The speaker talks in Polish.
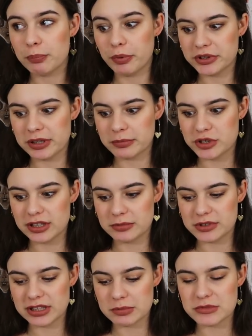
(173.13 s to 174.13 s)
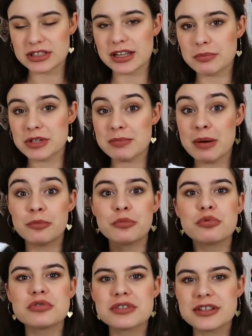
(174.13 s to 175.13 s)
Potem czytam, czytam, czytam i
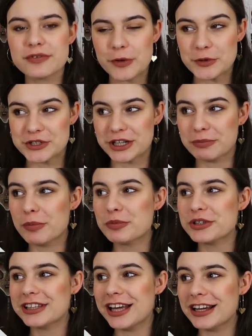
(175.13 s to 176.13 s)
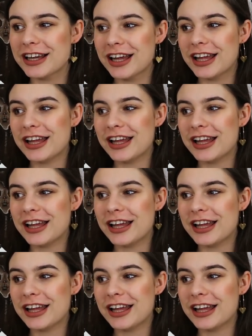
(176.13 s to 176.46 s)
mam łzy w oczach, bo były tak